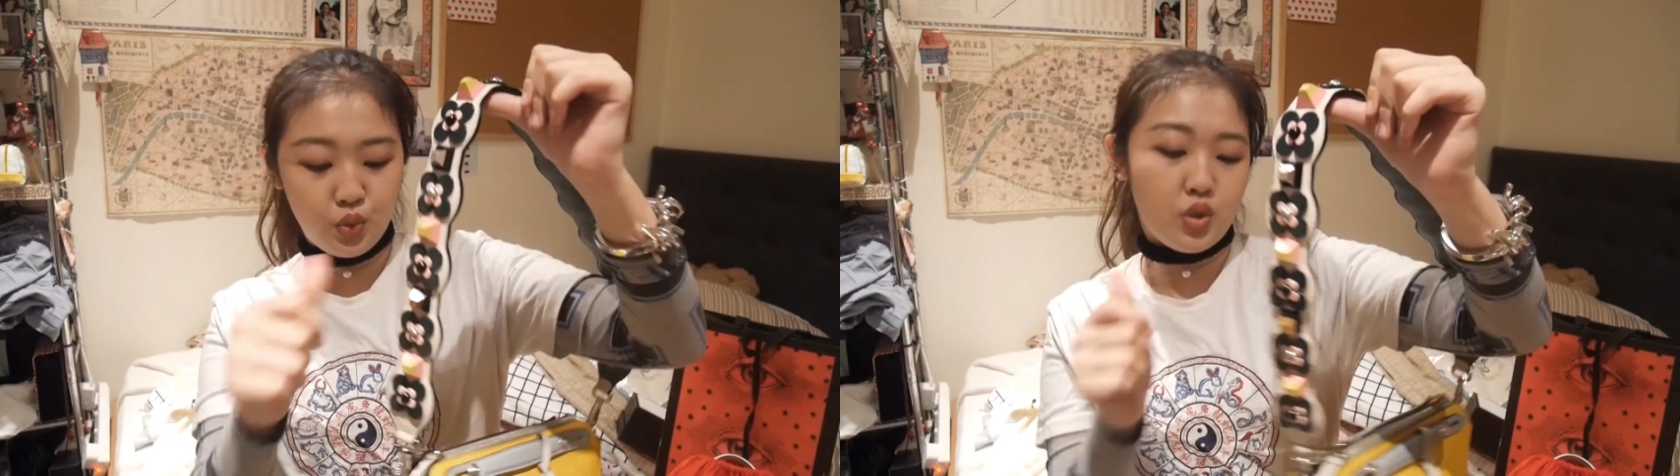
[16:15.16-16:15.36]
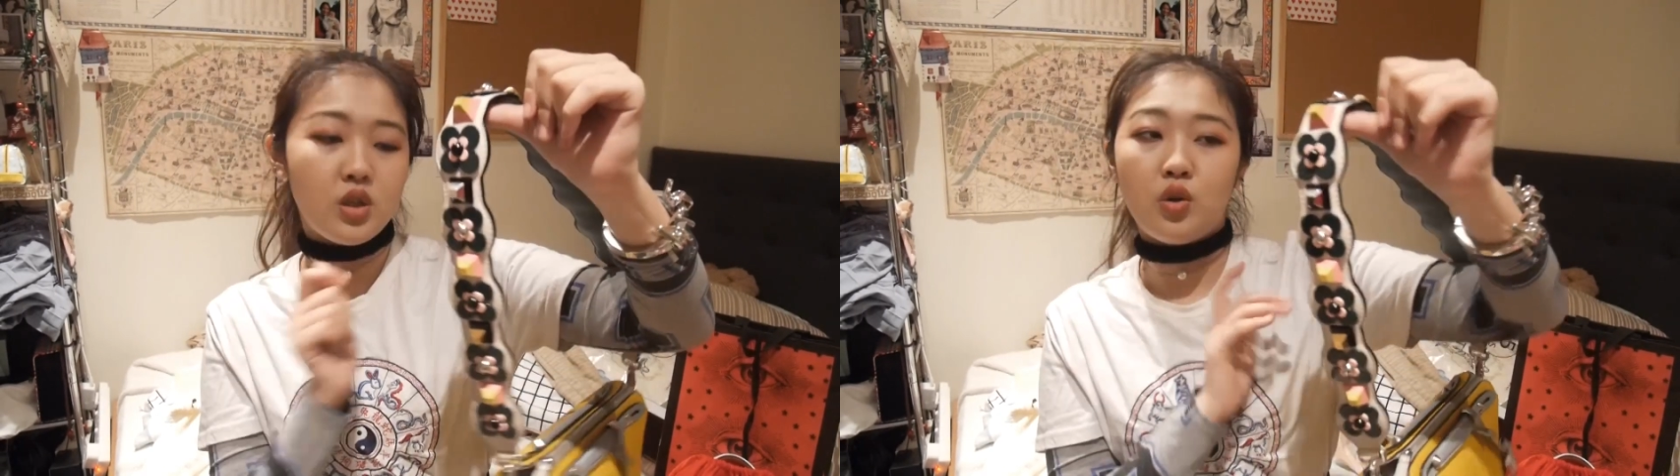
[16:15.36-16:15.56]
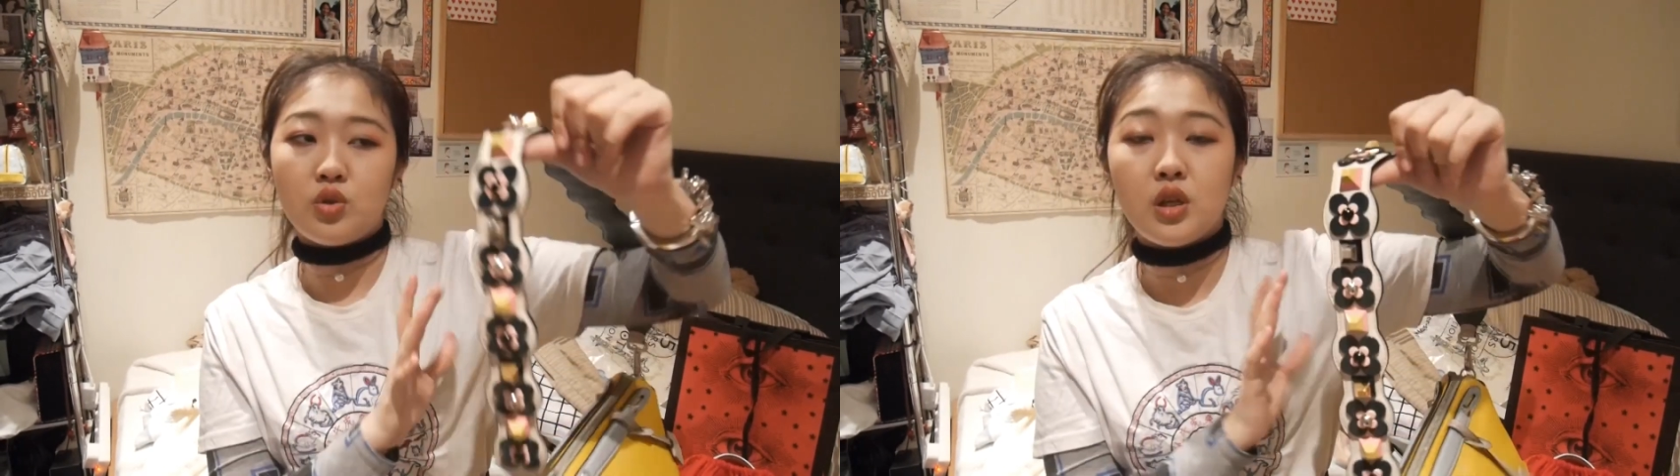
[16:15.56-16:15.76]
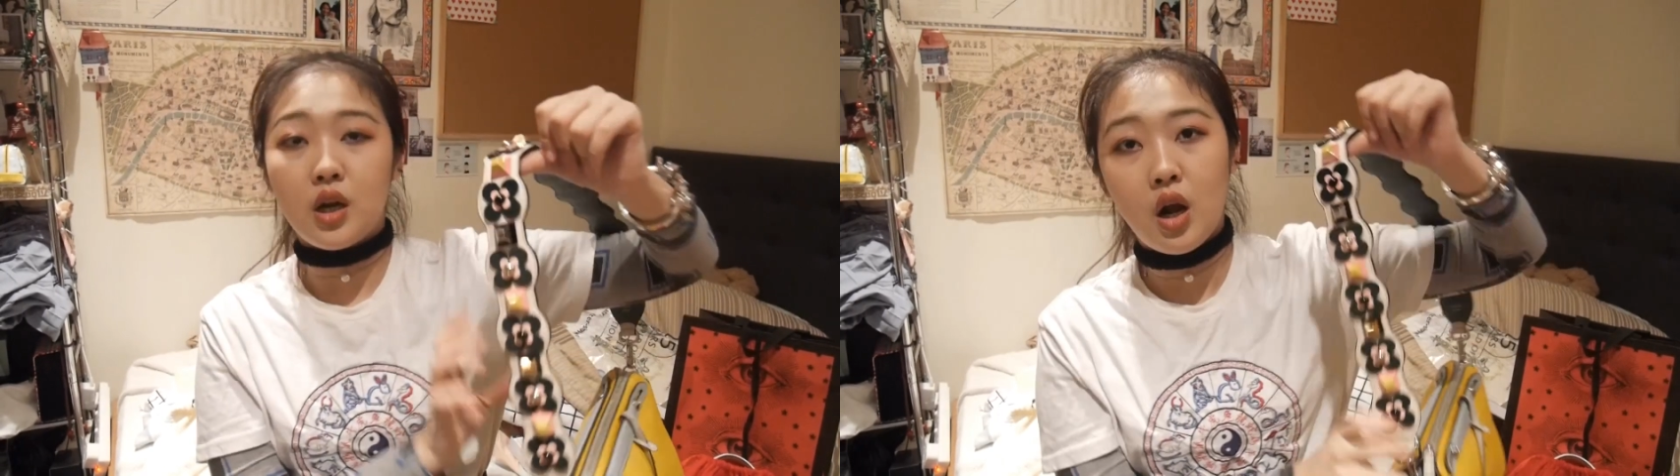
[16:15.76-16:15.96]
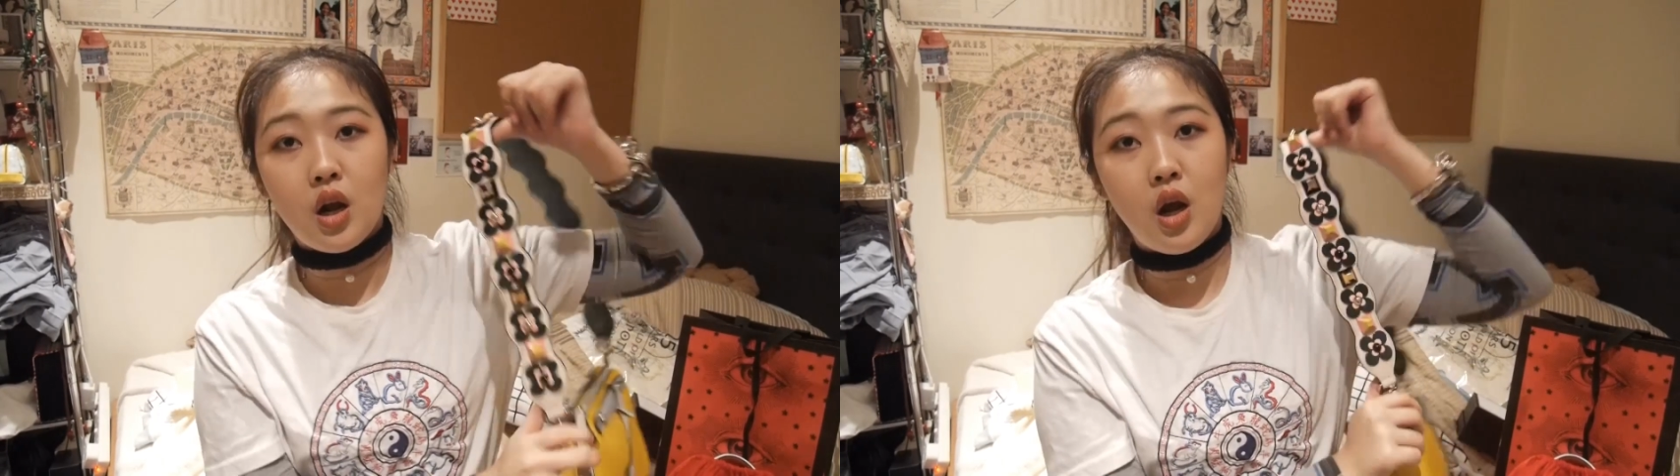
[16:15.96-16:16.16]
我觉得这条真的
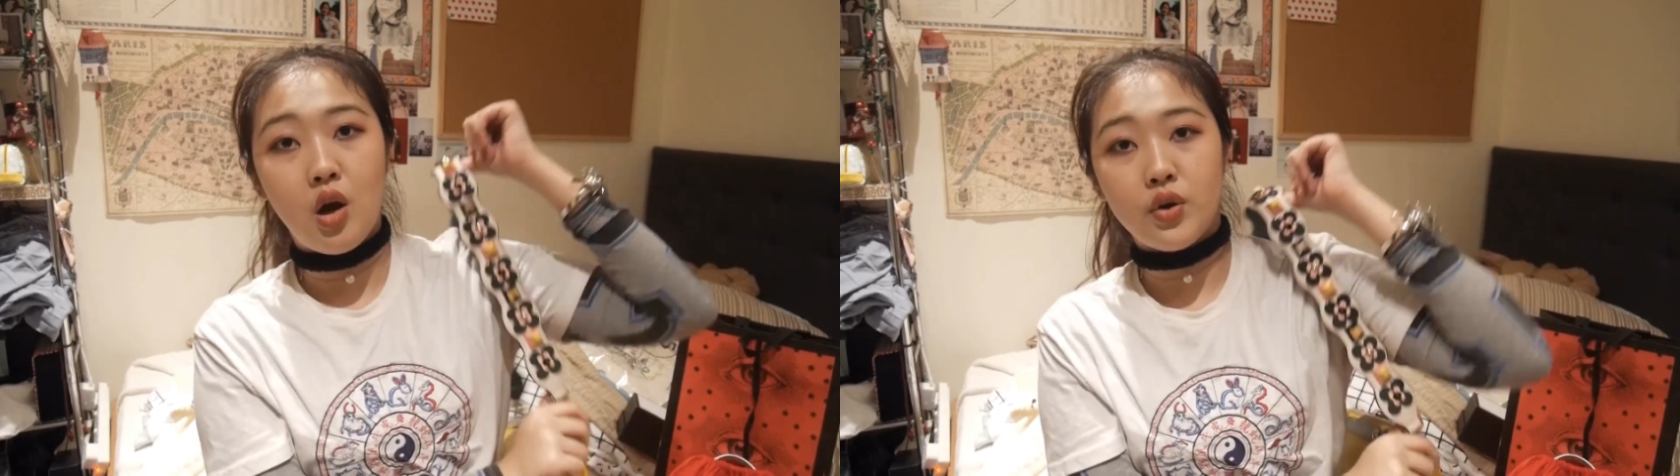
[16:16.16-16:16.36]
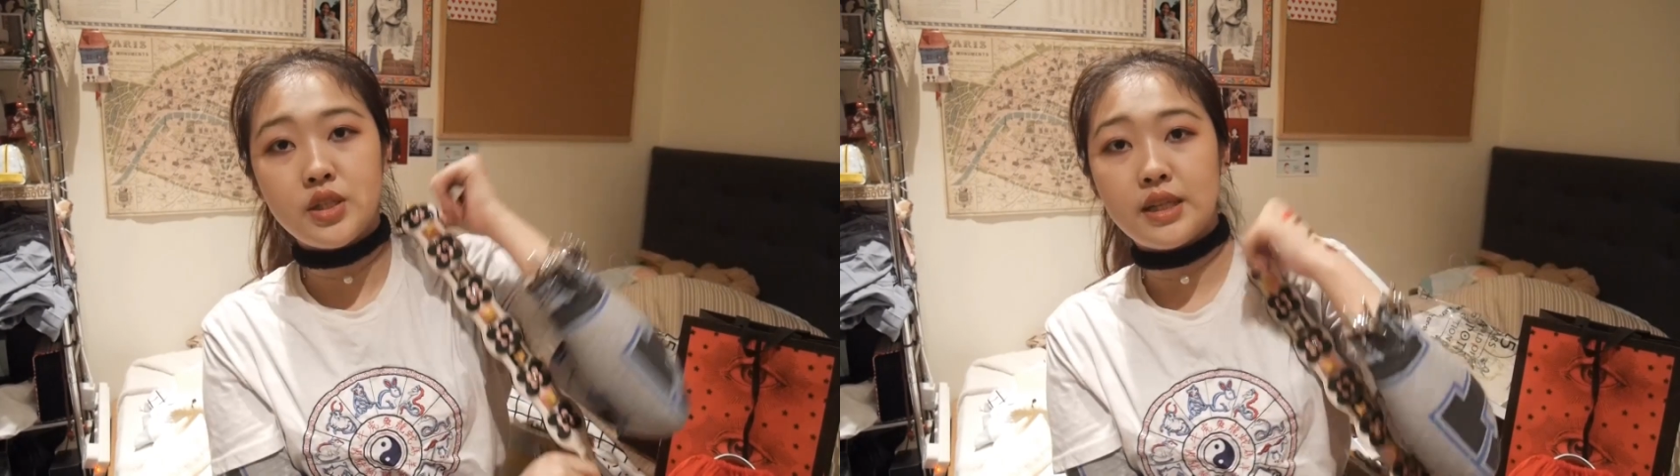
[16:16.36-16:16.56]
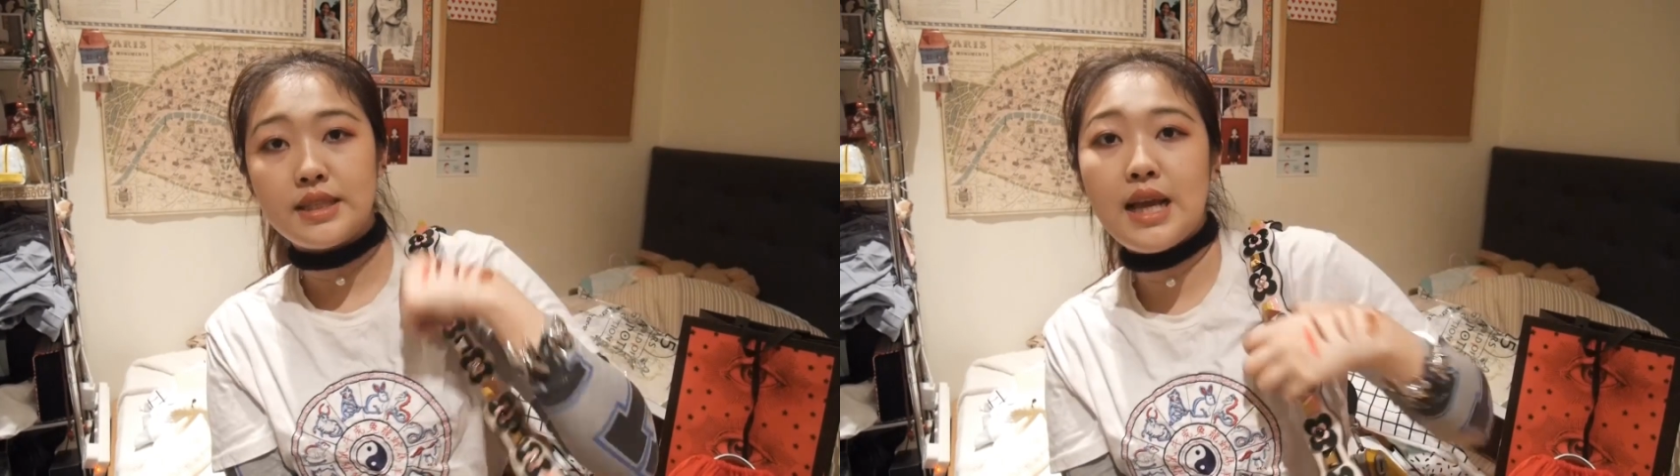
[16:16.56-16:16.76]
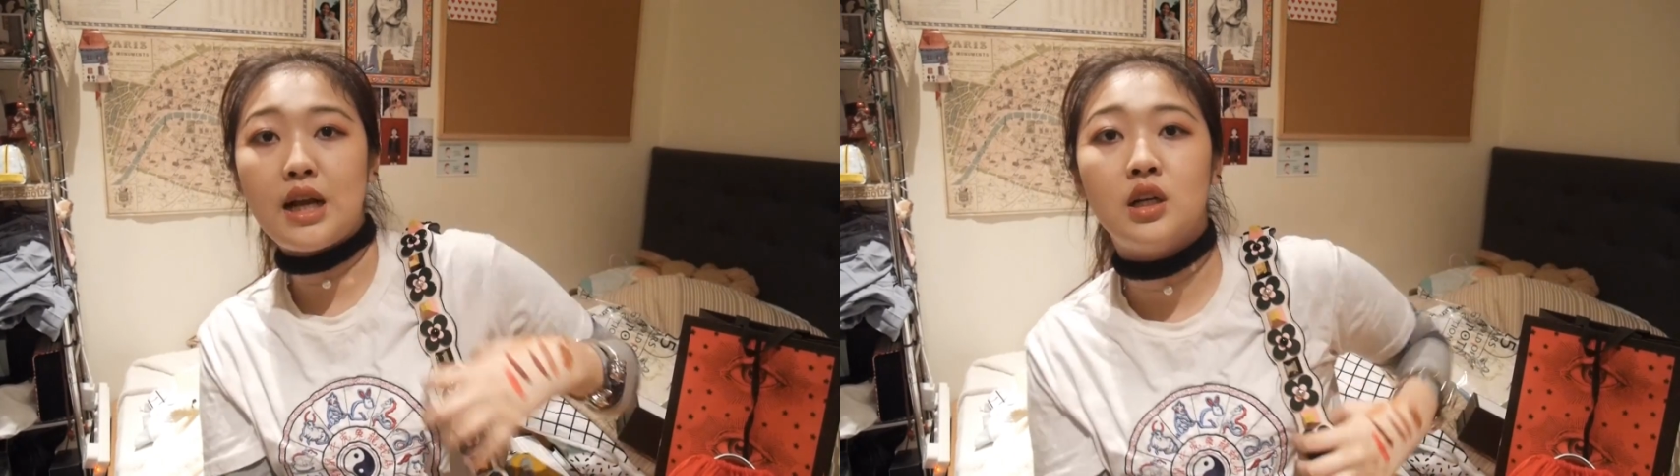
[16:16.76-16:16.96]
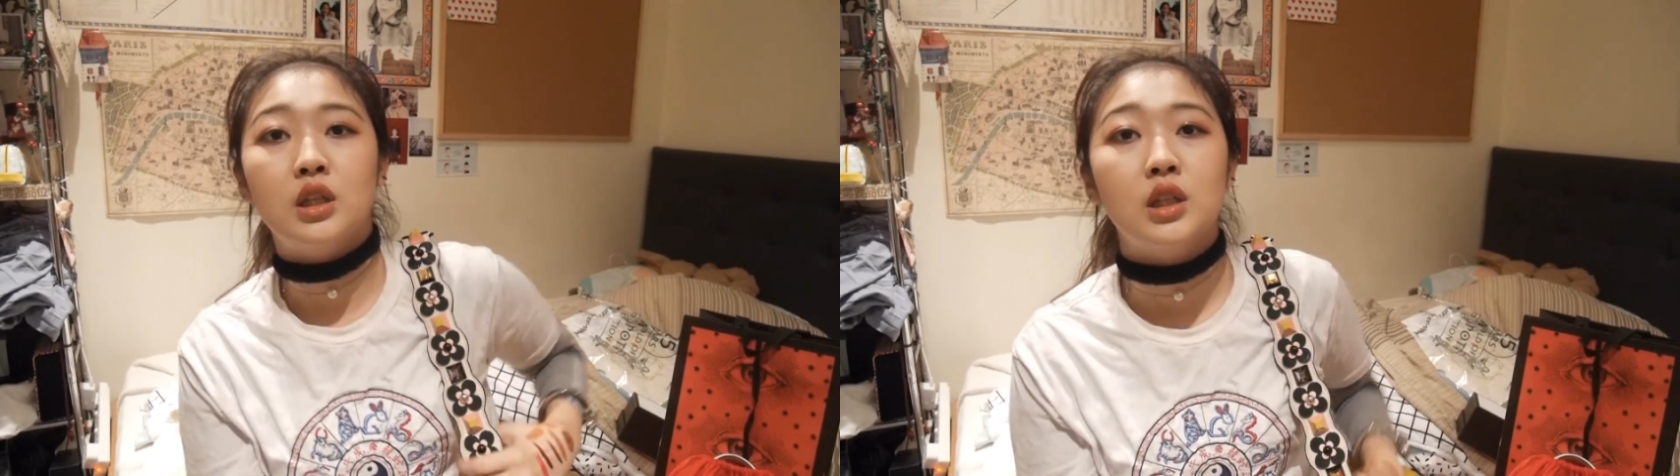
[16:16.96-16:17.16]
刚刚好，而且它价
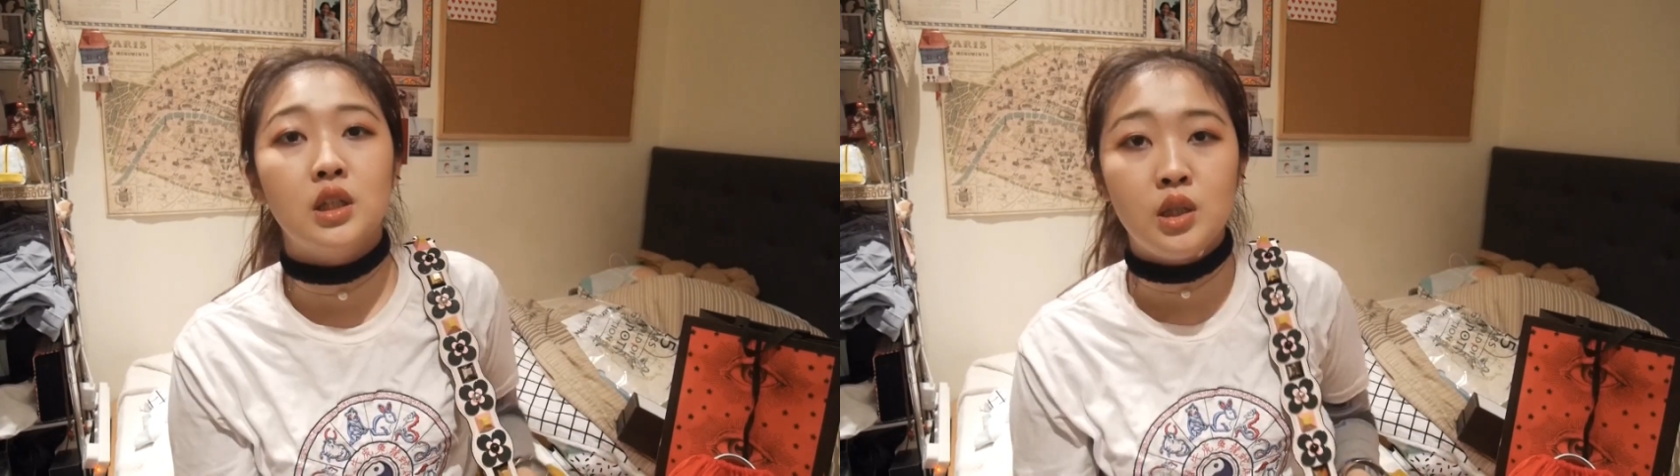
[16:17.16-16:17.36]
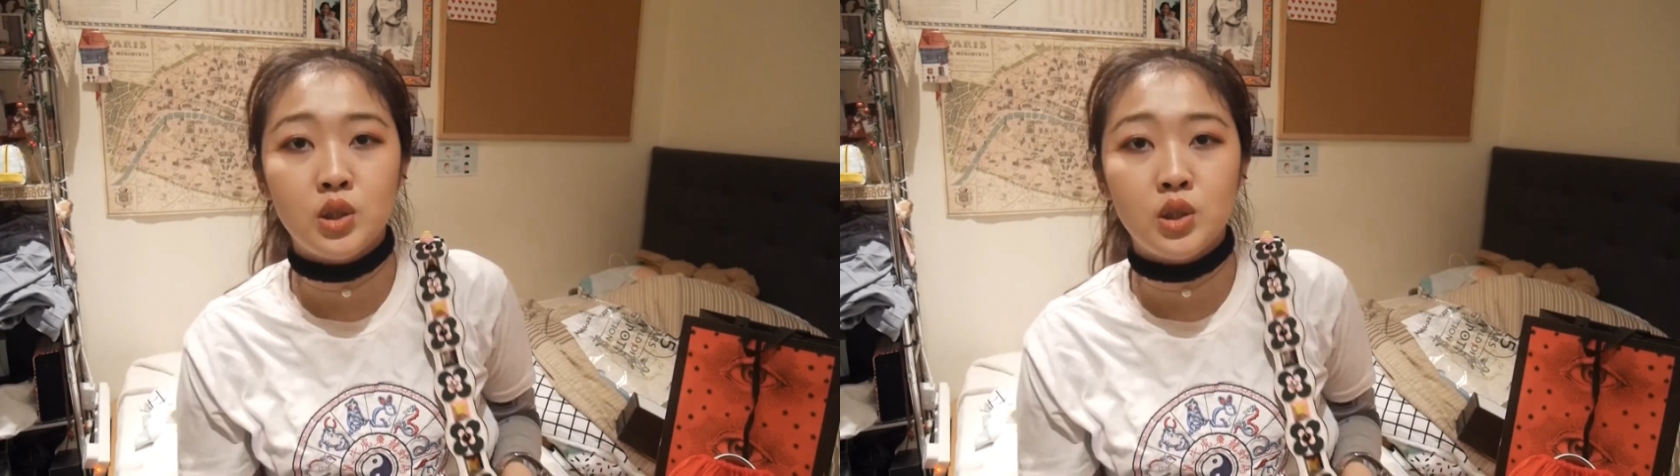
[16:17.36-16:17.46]
格很合